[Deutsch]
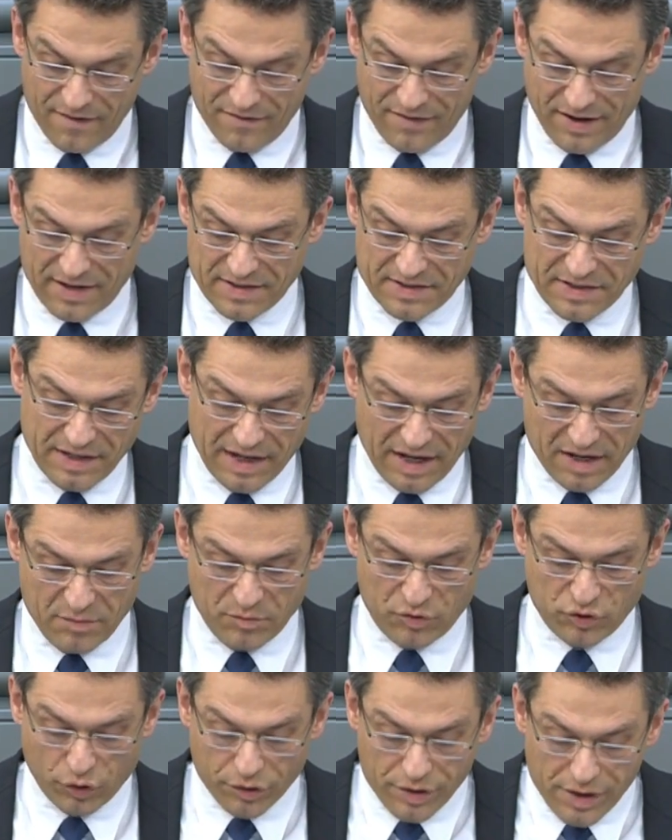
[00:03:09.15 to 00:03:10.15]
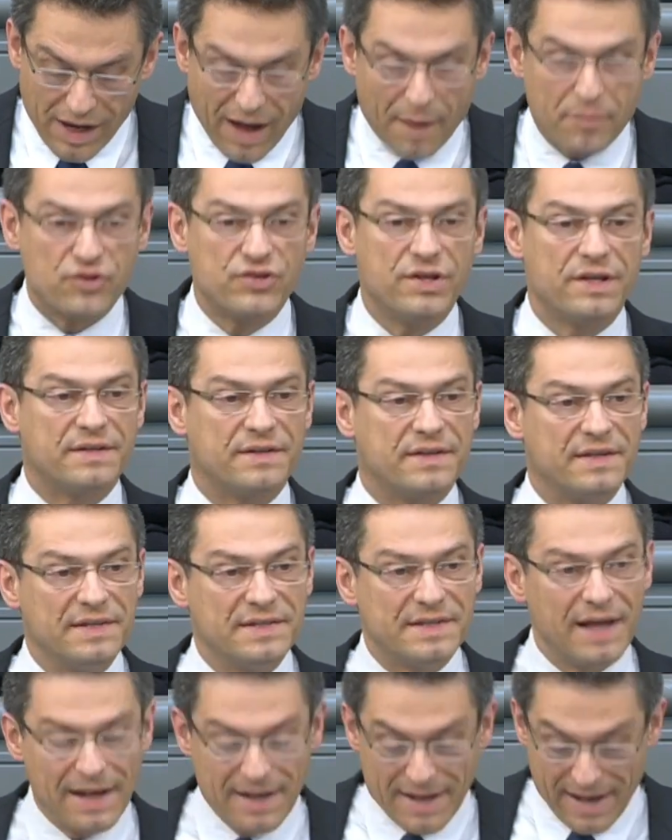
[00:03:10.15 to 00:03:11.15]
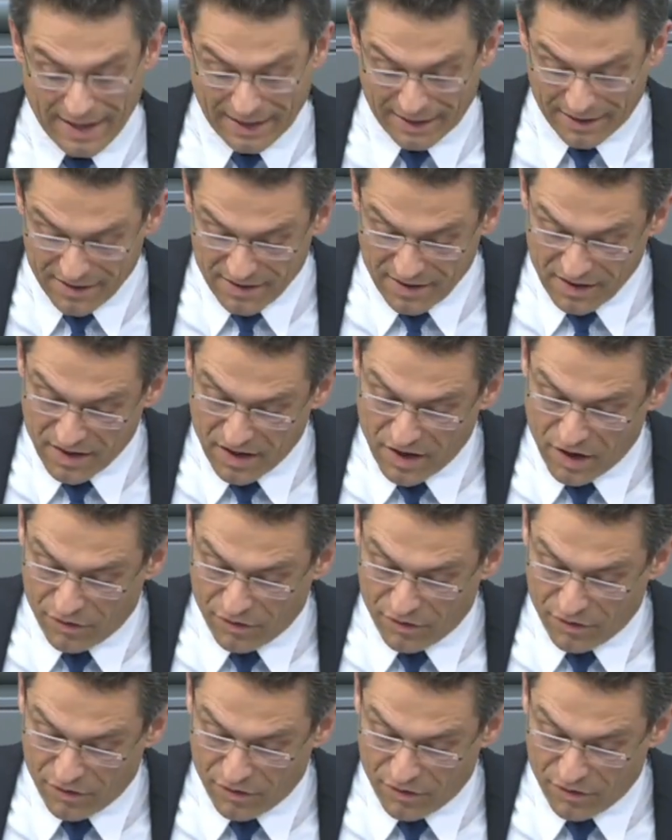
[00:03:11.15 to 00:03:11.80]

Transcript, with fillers: welches in einem Tunnelabschnitt dieser Länge